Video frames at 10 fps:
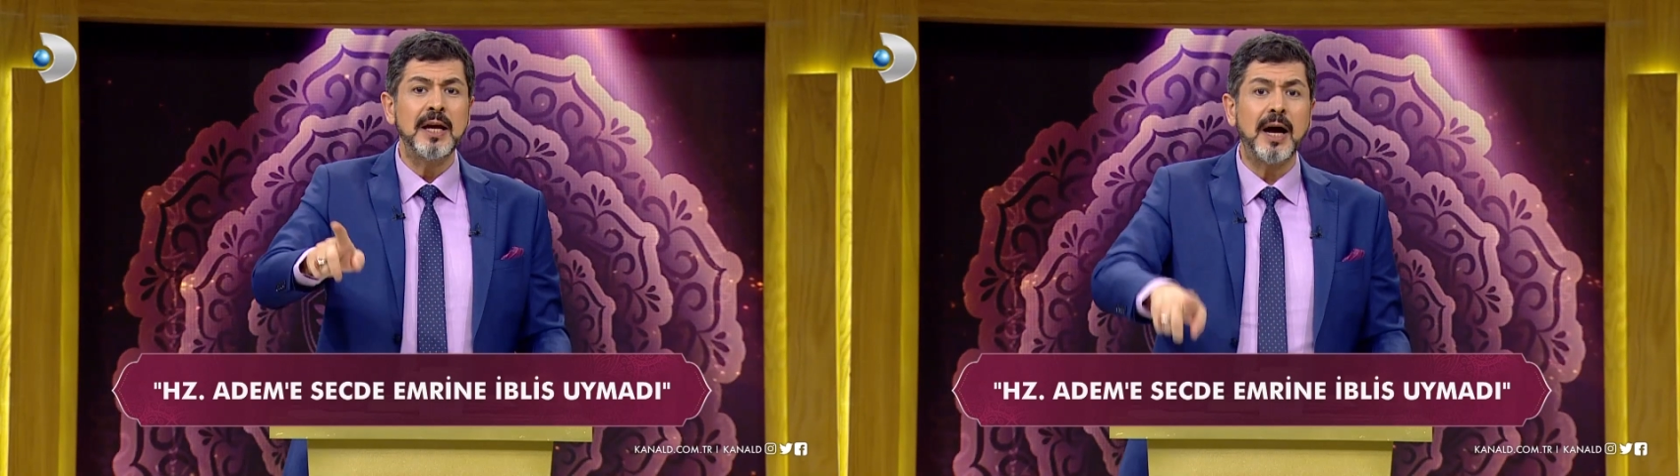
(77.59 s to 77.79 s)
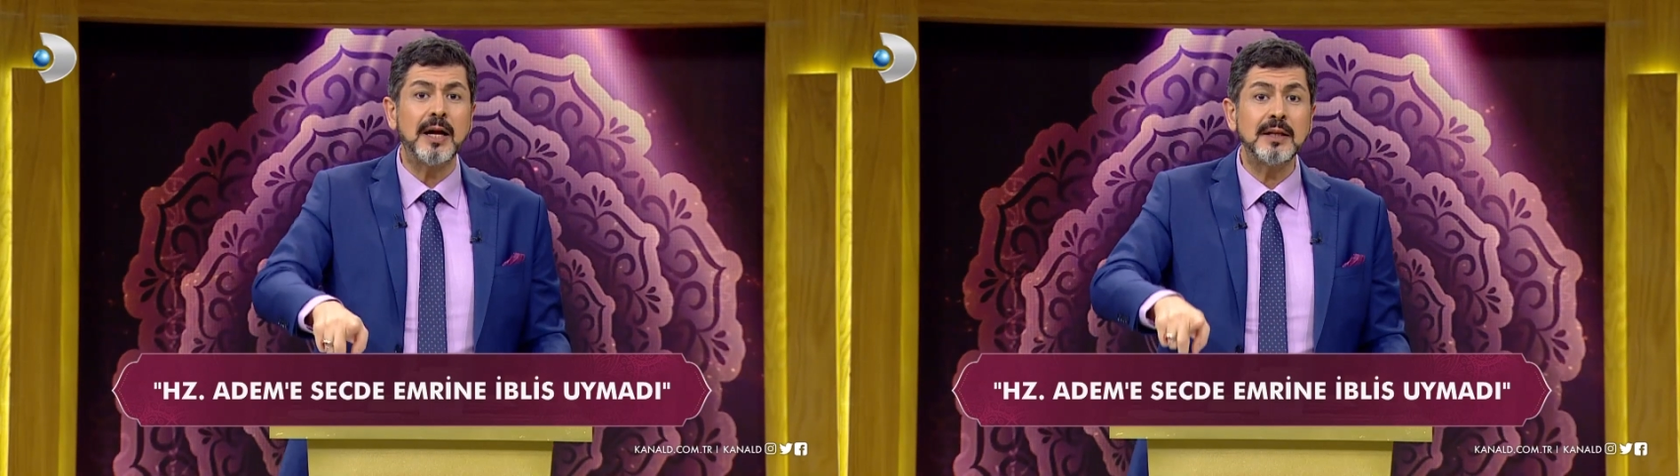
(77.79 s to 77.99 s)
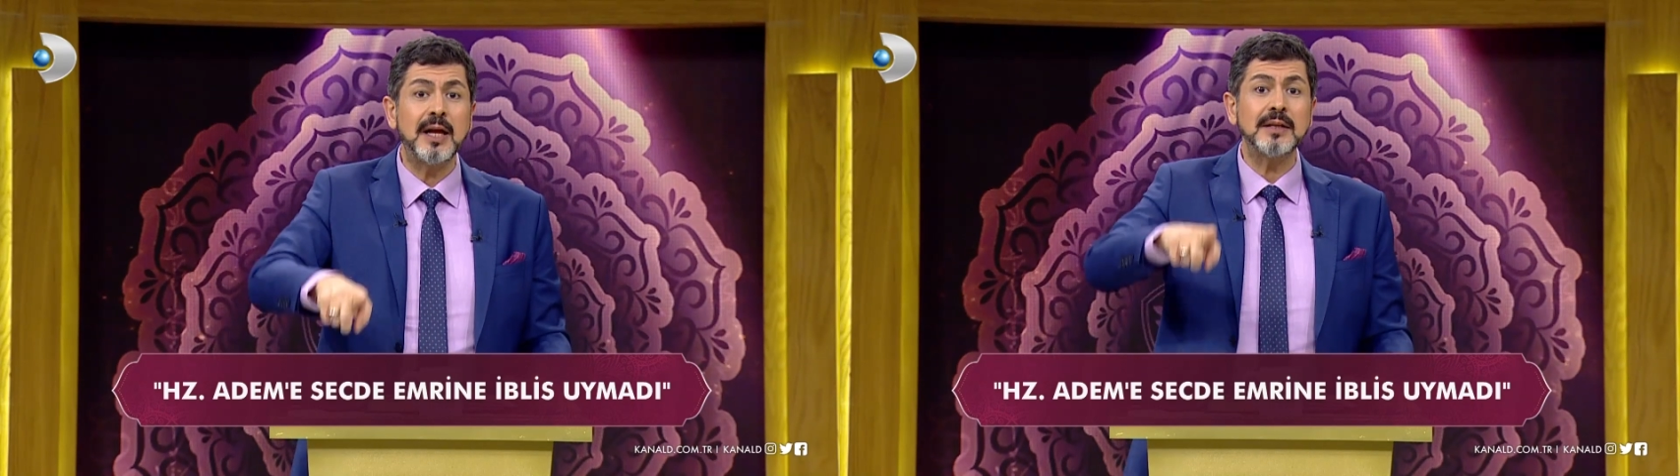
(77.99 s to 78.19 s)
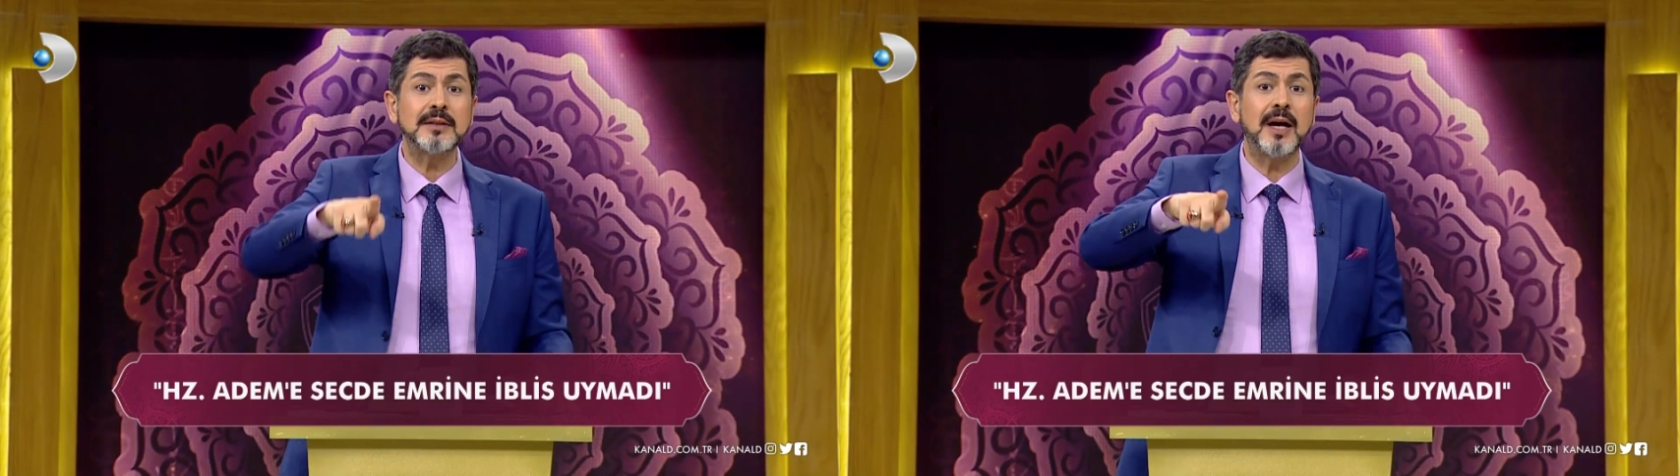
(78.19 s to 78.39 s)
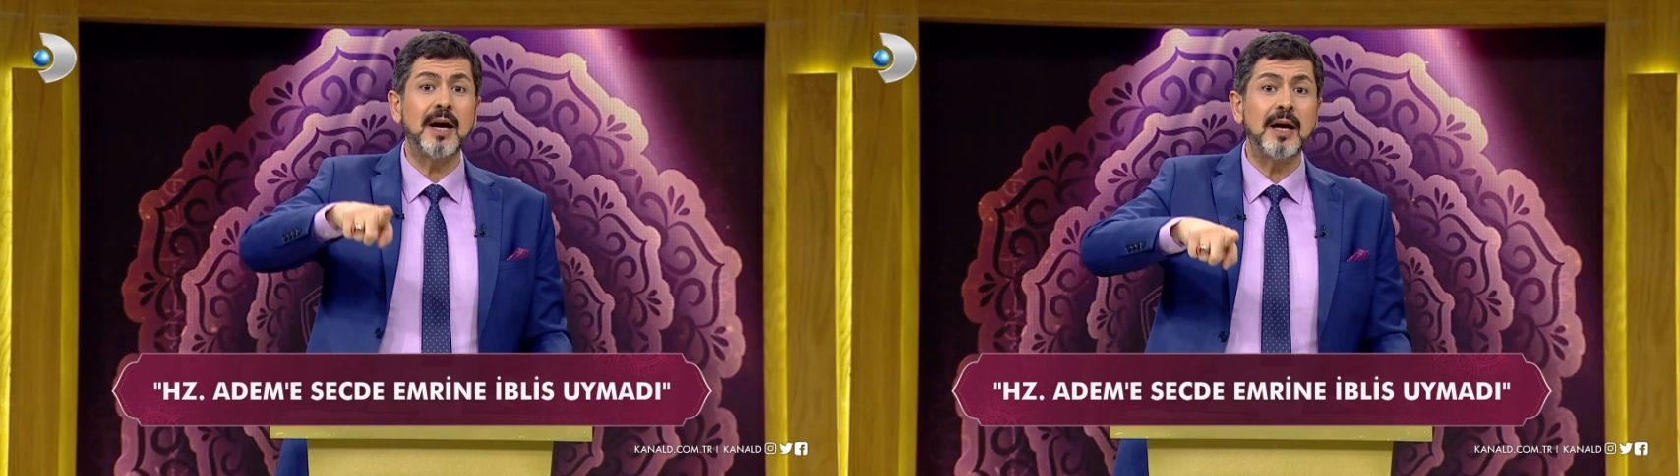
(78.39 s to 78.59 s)
Allah
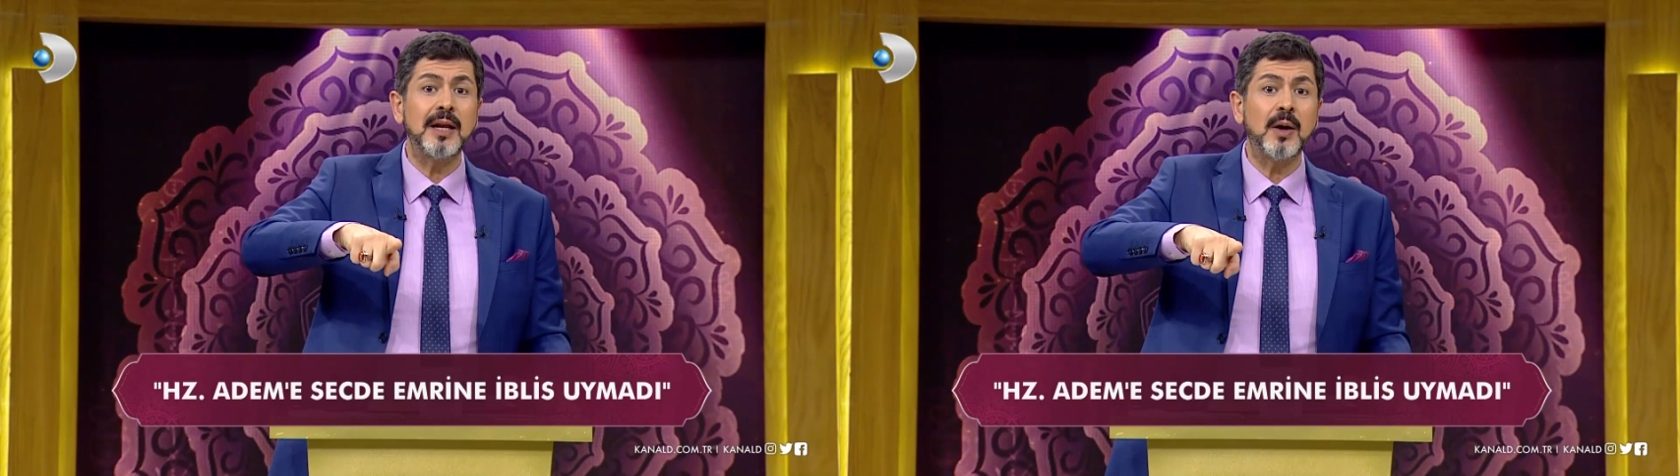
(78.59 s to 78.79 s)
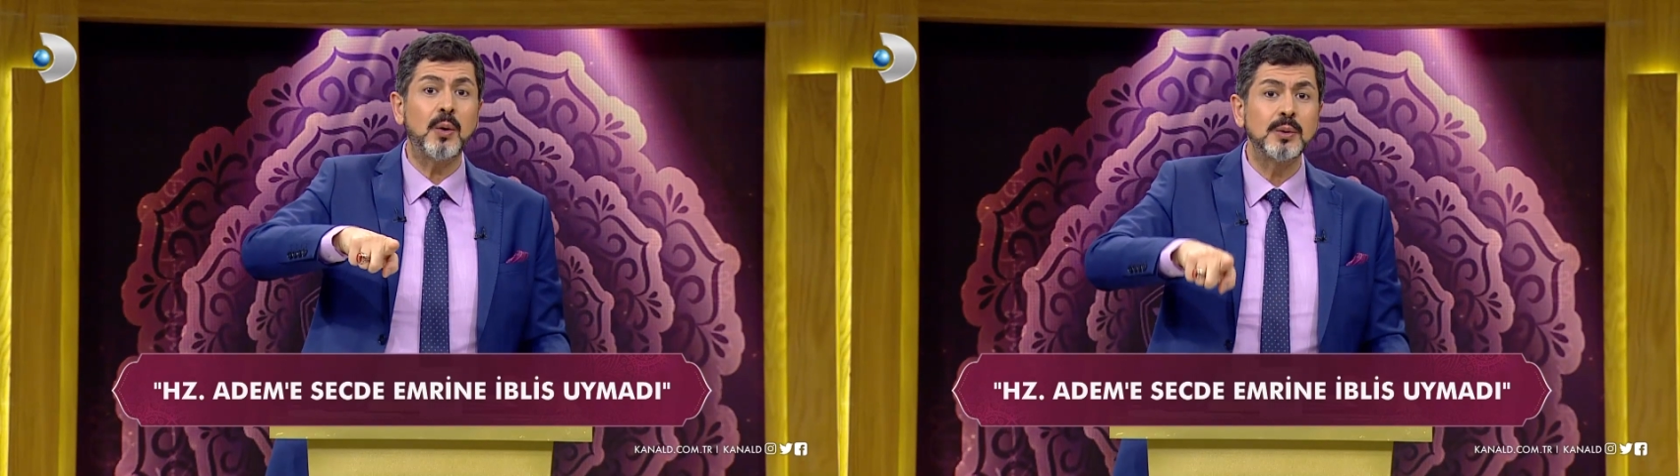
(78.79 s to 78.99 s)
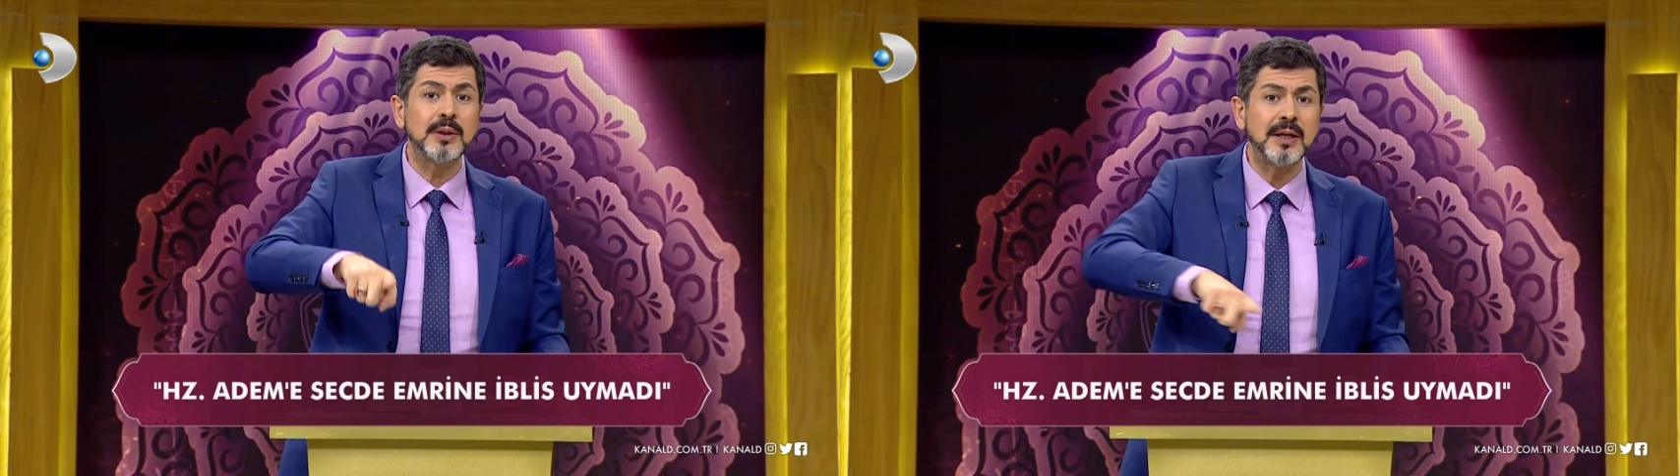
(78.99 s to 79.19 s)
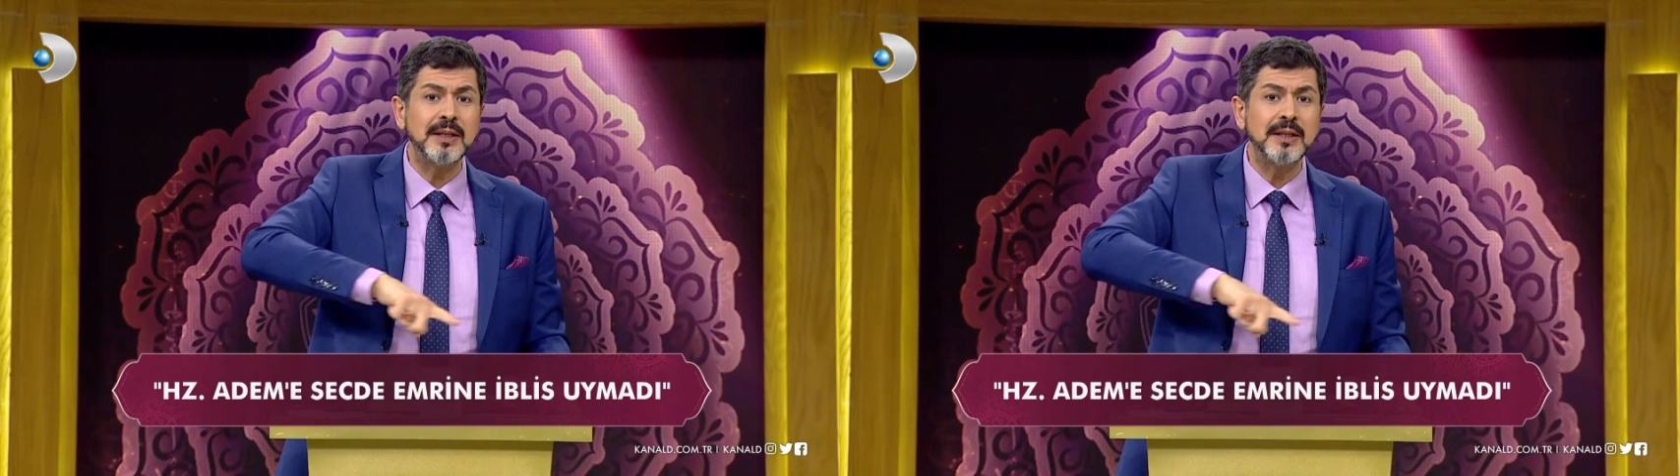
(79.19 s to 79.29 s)
Teala onların